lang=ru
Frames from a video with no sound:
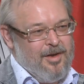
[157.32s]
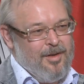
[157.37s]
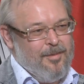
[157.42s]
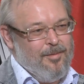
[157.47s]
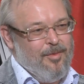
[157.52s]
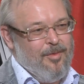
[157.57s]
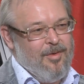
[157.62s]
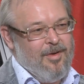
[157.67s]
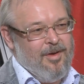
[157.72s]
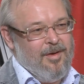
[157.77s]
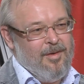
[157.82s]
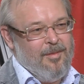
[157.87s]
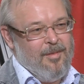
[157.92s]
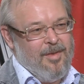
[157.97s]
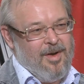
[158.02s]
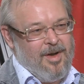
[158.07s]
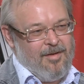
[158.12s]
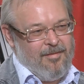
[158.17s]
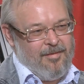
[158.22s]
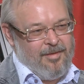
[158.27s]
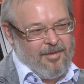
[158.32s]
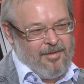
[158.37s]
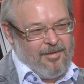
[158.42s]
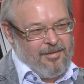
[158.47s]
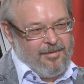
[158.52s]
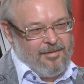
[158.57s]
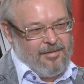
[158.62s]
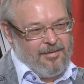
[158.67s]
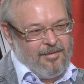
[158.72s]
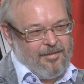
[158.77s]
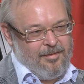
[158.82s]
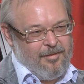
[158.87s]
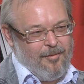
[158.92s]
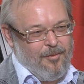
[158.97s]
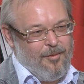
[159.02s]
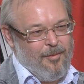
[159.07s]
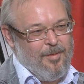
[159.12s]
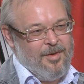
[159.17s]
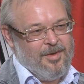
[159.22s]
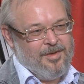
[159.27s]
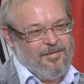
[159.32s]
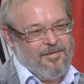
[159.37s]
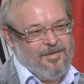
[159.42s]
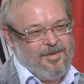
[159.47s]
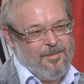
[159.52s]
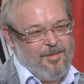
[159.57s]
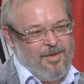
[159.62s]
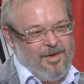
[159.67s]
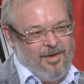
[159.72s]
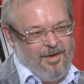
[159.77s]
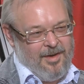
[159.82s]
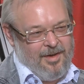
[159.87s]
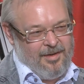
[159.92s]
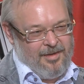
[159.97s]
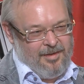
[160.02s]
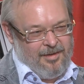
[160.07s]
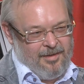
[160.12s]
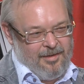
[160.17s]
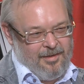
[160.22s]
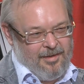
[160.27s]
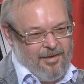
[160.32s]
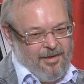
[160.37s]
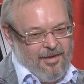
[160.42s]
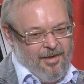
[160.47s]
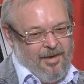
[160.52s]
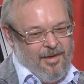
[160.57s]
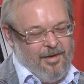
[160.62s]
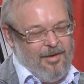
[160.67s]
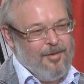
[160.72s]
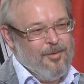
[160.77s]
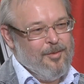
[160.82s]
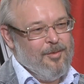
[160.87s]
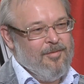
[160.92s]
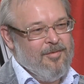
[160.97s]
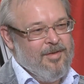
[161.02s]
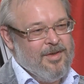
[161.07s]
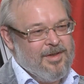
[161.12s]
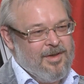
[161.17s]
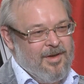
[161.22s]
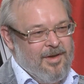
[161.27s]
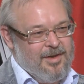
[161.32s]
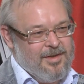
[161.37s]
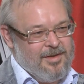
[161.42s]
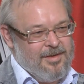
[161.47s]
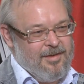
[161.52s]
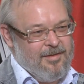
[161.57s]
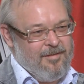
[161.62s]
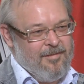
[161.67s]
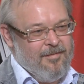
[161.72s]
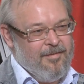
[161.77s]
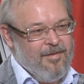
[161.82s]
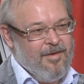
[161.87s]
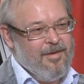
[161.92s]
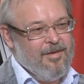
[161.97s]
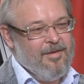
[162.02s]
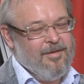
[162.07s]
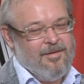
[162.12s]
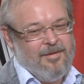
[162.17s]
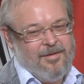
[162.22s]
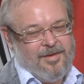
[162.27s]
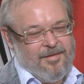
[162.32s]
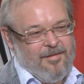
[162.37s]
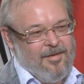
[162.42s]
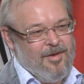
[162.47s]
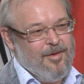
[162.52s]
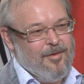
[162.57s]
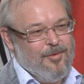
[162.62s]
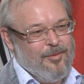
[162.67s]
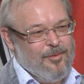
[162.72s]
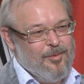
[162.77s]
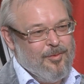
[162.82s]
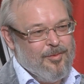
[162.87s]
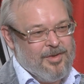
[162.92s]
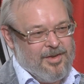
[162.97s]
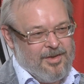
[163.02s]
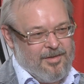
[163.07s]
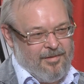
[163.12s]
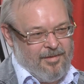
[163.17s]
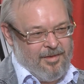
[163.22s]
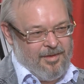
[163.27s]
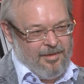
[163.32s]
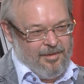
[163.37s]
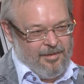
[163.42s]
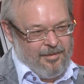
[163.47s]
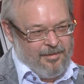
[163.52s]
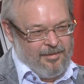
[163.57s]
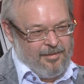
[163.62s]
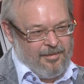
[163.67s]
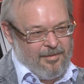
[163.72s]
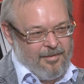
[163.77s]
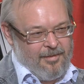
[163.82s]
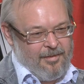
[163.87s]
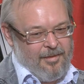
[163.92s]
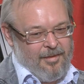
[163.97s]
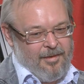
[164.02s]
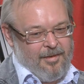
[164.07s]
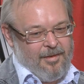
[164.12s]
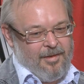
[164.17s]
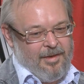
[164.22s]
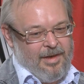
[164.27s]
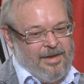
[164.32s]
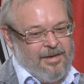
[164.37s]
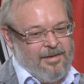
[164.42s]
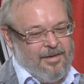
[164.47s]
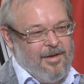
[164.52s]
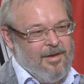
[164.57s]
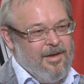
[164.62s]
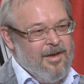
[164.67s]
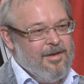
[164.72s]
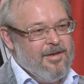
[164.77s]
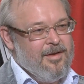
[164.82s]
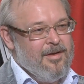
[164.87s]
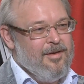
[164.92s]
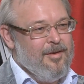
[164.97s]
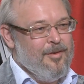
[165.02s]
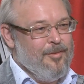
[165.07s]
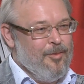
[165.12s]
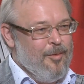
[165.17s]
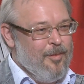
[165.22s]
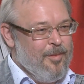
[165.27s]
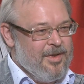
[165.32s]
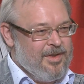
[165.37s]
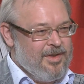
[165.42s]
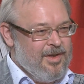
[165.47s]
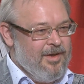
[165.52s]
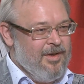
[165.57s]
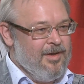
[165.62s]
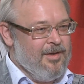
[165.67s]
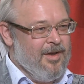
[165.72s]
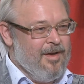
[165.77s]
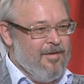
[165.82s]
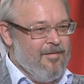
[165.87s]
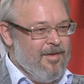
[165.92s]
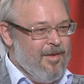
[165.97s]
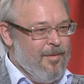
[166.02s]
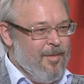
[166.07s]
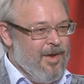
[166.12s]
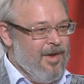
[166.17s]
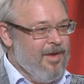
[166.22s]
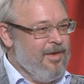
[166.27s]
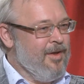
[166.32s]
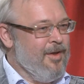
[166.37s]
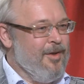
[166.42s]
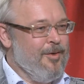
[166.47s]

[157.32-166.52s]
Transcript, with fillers: эпоха Марвел, комикс восприятия и новых сказок в сфере художественной это, это не глупость, это не дань времени. Это не